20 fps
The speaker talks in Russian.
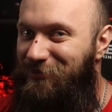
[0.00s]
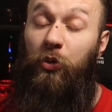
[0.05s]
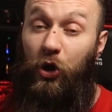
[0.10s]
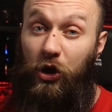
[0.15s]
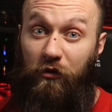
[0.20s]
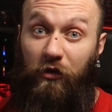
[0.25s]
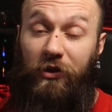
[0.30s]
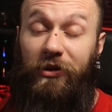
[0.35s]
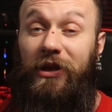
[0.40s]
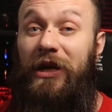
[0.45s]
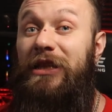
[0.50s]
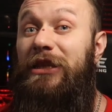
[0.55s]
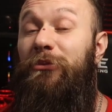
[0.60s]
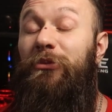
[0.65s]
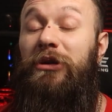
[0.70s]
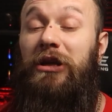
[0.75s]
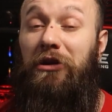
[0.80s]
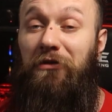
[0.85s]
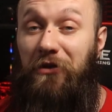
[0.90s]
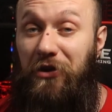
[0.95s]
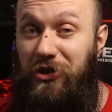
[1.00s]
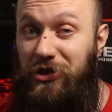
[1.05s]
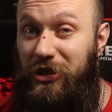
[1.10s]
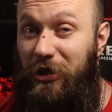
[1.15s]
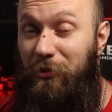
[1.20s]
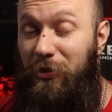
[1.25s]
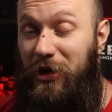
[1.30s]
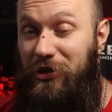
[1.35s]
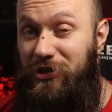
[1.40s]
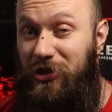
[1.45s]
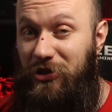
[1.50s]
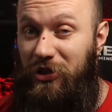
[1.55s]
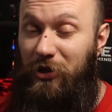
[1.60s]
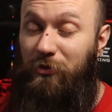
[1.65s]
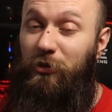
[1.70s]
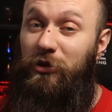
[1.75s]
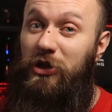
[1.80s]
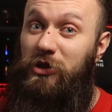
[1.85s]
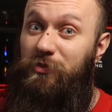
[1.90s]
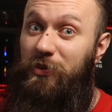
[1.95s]
По его данным, графический процессор
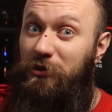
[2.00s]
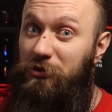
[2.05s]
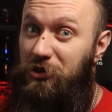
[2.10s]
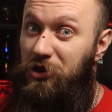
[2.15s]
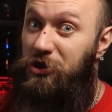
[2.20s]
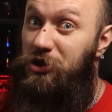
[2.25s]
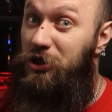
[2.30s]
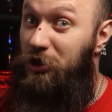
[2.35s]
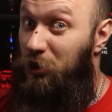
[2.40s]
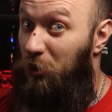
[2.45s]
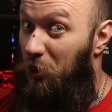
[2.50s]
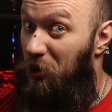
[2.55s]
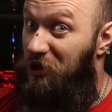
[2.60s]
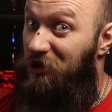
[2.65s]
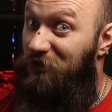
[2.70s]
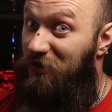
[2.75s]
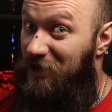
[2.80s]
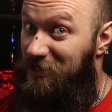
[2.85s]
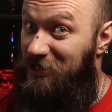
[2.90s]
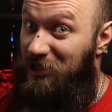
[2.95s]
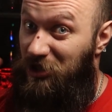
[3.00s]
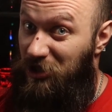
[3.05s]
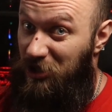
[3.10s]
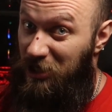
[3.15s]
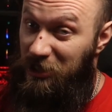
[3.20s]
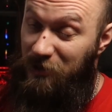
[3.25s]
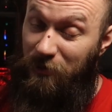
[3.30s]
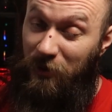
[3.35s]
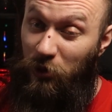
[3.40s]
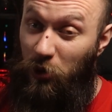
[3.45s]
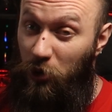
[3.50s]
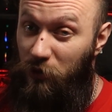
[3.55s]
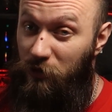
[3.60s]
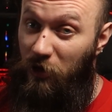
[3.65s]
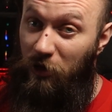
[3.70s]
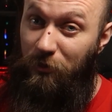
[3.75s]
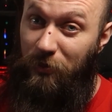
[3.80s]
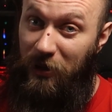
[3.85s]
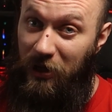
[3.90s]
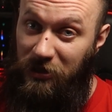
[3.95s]
у нас получит 126
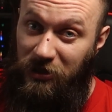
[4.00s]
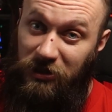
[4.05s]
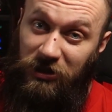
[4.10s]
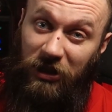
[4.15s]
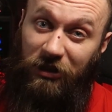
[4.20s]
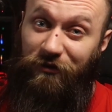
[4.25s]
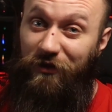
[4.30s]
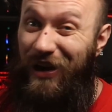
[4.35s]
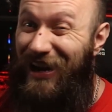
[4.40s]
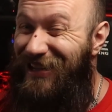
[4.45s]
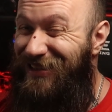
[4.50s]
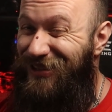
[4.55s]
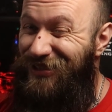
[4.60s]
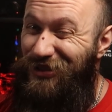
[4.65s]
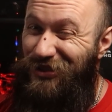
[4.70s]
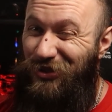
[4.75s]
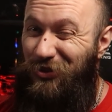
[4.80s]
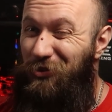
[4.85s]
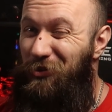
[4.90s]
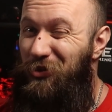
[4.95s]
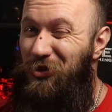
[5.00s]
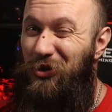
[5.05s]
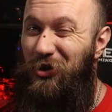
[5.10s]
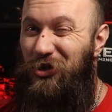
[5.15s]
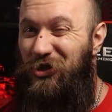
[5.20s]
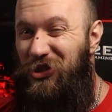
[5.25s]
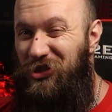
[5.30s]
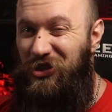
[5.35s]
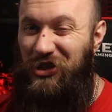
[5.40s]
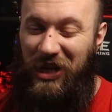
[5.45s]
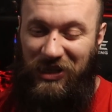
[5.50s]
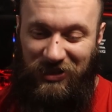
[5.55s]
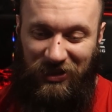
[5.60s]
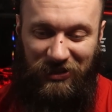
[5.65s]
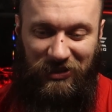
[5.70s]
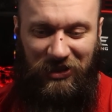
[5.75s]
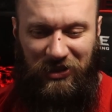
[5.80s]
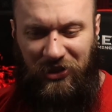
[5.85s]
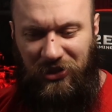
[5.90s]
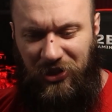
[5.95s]
потоковых процессоров, а это на секундочку
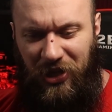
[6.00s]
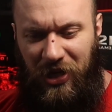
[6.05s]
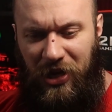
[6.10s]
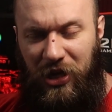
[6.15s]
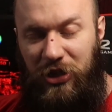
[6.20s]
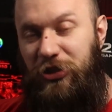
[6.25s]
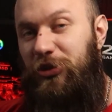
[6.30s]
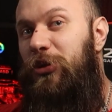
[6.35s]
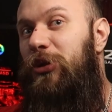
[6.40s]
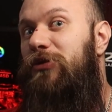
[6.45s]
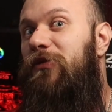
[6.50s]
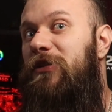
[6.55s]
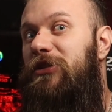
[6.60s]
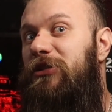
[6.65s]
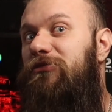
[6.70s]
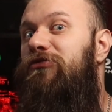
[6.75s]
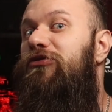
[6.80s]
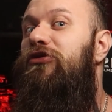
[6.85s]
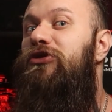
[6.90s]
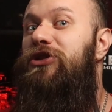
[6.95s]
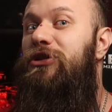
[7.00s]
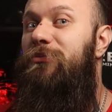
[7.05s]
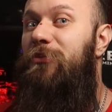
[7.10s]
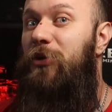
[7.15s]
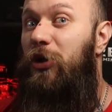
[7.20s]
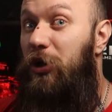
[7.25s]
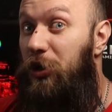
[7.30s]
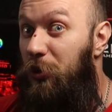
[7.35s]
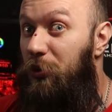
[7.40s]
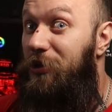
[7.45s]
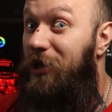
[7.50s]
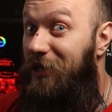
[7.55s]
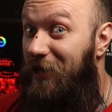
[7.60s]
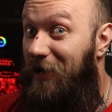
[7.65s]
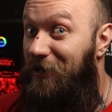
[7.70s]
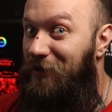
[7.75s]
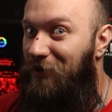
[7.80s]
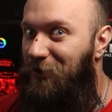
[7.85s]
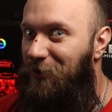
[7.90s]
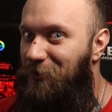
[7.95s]
16128
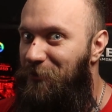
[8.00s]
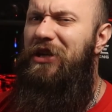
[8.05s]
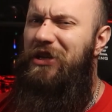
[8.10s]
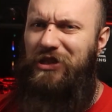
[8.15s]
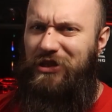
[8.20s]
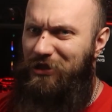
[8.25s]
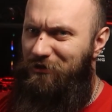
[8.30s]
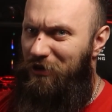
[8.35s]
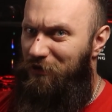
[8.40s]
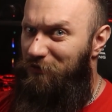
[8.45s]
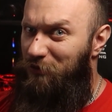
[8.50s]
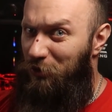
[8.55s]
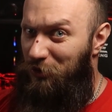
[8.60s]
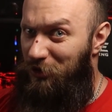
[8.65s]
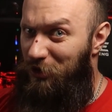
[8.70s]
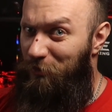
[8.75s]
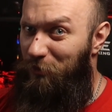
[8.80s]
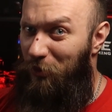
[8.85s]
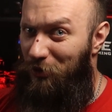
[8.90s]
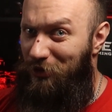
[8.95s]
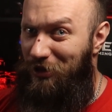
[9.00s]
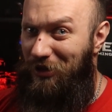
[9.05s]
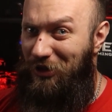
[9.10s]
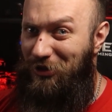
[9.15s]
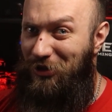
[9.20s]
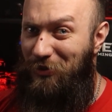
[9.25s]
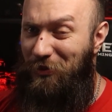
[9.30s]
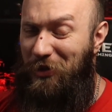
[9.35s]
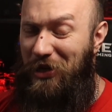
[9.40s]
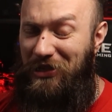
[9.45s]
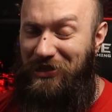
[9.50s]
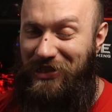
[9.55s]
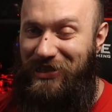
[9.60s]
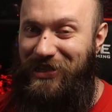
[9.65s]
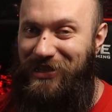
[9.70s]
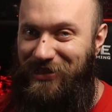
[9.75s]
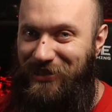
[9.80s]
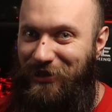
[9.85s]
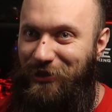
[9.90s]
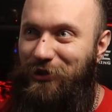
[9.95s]
QD-ядер. Если вы вдруг не поняли, к чему я это
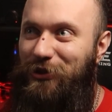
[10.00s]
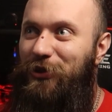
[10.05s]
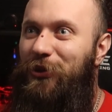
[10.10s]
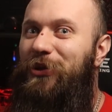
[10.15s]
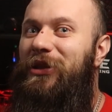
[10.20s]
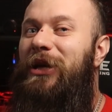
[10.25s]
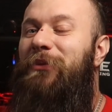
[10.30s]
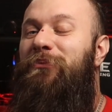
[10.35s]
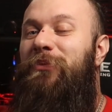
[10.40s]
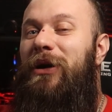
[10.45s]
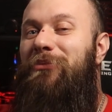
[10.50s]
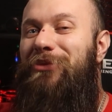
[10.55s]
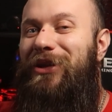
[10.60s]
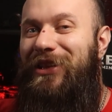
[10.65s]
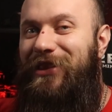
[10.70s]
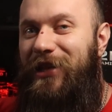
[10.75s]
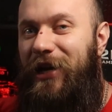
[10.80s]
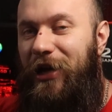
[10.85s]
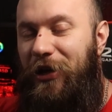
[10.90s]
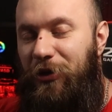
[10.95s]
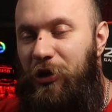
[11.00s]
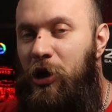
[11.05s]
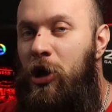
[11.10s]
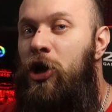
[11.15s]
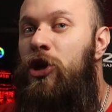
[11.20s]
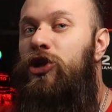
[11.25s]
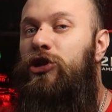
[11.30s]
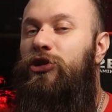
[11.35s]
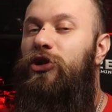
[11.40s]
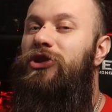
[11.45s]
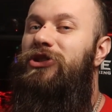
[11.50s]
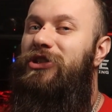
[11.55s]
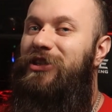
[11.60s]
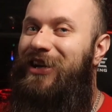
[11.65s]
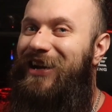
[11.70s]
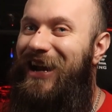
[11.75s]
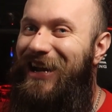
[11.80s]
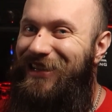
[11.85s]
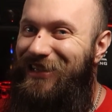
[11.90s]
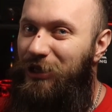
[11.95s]
сказал, то напоминаю, что с
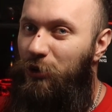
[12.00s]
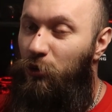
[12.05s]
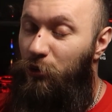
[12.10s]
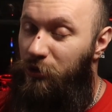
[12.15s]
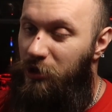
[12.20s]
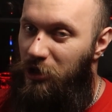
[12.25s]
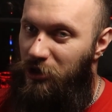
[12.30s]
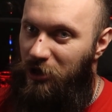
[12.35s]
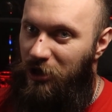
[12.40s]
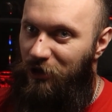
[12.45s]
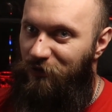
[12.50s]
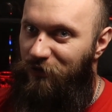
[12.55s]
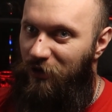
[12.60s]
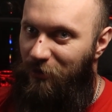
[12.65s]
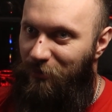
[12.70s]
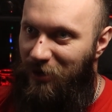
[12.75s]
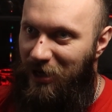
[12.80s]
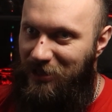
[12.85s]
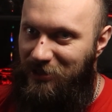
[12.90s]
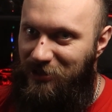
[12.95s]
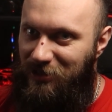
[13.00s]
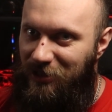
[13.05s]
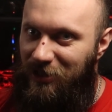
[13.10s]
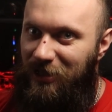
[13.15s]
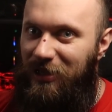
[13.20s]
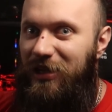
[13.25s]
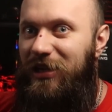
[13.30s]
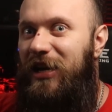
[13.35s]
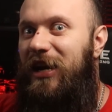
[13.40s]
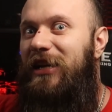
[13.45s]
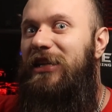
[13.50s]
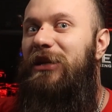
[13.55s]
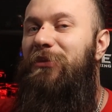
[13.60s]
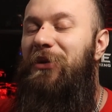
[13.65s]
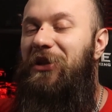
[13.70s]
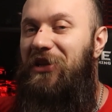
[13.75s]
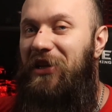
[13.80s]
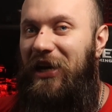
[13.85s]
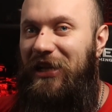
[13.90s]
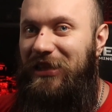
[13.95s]
ранней утечкой информации или
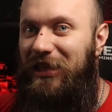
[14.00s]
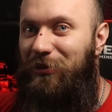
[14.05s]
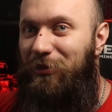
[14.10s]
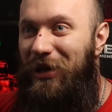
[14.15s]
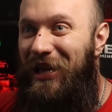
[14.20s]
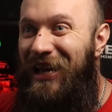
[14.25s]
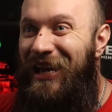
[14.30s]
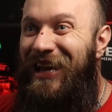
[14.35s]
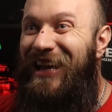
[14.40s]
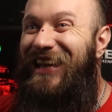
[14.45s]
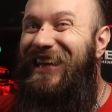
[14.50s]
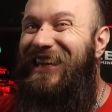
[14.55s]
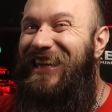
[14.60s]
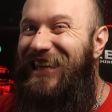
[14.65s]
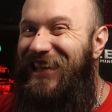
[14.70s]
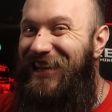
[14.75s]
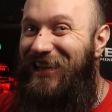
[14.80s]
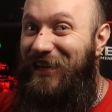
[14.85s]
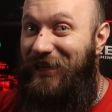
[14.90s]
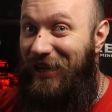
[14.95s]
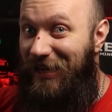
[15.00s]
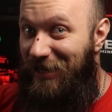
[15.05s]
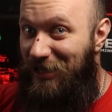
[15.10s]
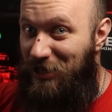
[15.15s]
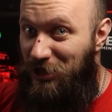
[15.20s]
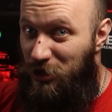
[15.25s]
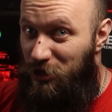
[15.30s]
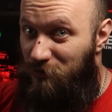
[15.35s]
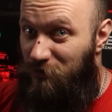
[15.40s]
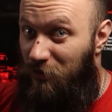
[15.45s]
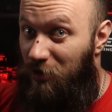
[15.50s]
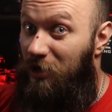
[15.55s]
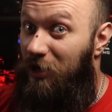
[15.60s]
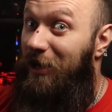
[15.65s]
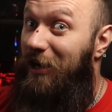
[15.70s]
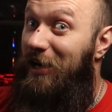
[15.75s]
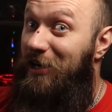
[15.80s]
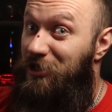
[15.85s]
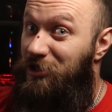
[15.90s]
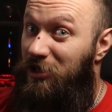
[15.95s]
ранними данными их количество
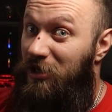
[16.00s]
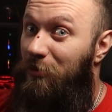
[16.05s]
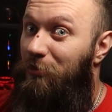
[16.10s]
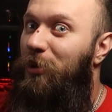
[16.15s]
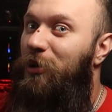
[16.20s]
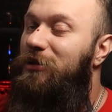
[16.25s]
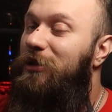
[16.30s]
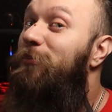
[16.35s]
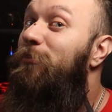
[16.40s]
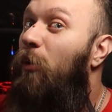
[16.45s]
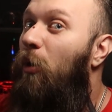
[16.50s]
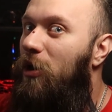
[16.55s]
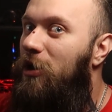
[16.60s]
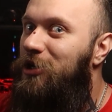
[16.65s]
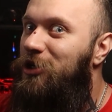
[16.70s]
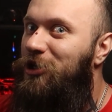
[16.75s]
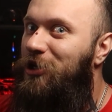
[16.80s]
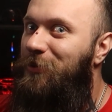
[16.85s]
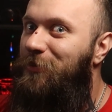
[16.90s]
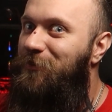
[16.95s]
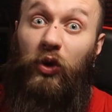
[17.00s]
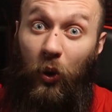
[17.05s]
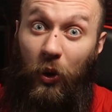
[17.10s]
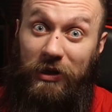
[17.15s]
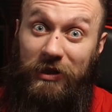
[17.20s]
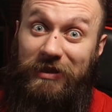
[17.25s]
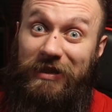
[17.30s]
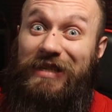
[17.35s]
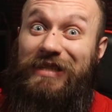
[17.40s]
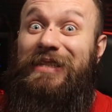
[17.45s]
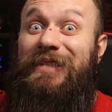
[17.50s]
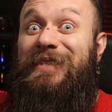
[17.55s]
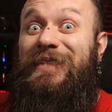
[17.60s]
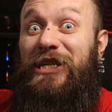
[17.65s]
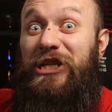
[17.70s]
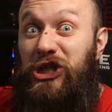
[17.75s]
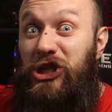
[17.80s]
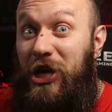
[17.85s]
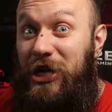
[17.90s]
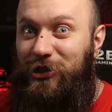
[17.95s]
раньше было больше. То есть, если
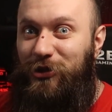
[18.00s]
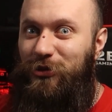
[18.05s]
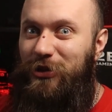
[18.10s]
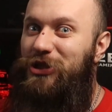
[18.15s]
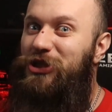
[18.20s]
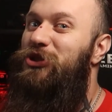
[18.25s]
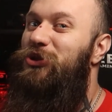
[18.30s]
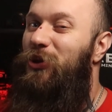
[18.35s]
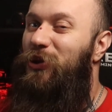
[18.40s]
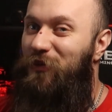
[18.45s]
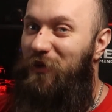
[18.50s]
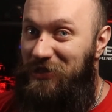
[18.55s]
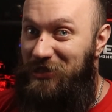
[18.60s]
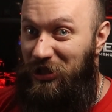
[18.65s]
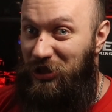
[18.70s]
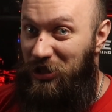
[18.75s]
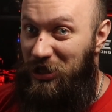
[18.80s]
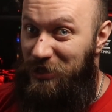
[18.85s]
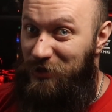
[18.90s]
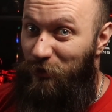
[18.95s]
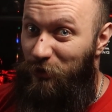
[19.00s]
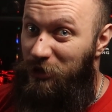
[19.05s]
сейчас у нас 126